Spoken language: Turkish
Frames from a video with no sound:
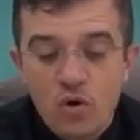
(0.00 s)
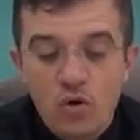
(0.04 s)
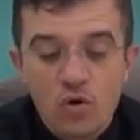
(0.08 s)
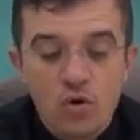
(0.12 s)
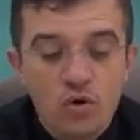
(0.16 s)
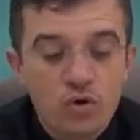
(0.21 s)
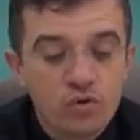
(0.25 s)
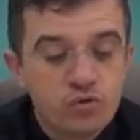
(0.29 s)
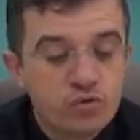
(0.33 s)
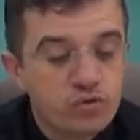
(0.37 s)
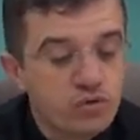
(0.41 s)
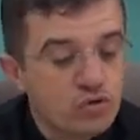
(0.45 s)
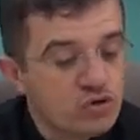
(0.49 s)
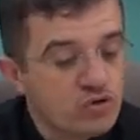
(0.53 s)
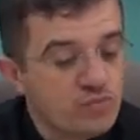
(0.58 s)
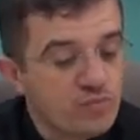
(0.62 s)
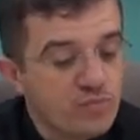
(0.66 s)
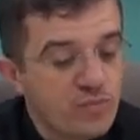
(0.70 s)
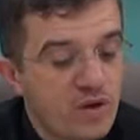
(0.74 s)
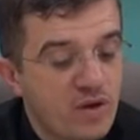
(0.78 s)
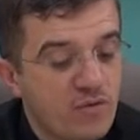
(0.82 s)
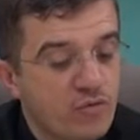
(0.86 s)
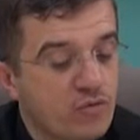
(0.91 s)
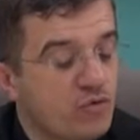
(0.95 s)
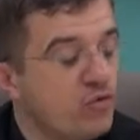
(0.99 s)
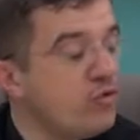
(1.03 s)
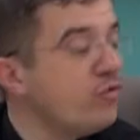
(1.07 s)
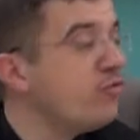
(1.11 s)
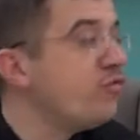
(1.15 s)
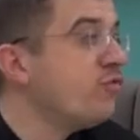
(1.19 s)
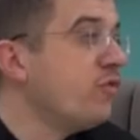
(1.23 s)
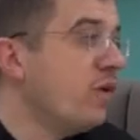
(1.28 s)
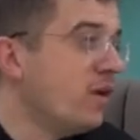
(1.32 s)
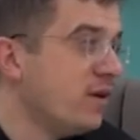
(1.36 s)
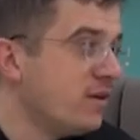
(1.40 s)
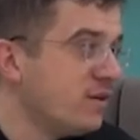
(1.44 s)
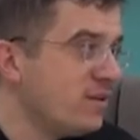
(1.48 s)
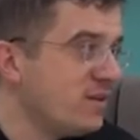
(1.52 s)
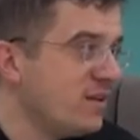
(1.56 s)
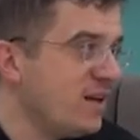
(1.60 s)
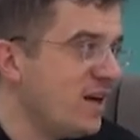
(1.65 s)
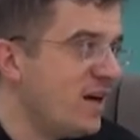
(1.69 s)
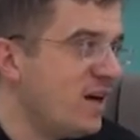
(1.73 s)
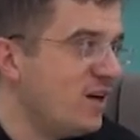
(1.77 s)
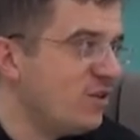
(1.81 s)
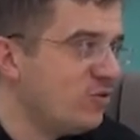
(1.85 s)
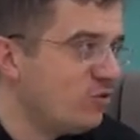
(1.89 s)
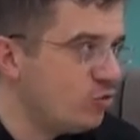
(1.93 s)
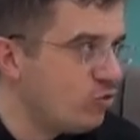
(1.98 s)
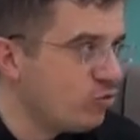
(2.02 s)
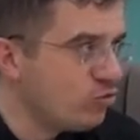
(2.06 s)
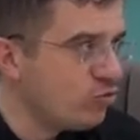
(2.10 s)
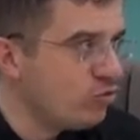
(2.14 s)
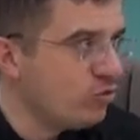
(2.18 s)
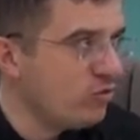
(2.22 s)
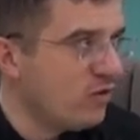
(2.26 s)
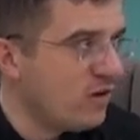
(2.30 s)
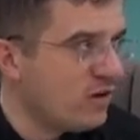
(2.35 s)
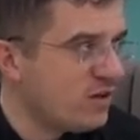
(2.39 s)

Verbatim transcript: 30 mevkuf var. Yani tutuklu